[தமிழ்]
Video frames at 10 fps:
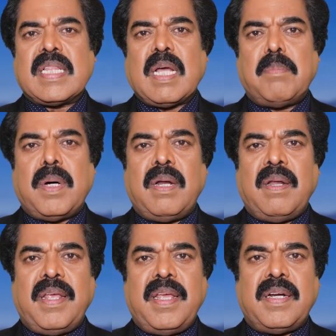தம்மால்
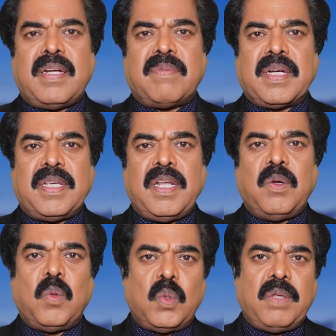இயன்ற வகையில்
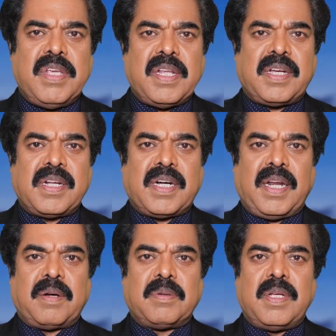உதவியிருக்கின்றனர்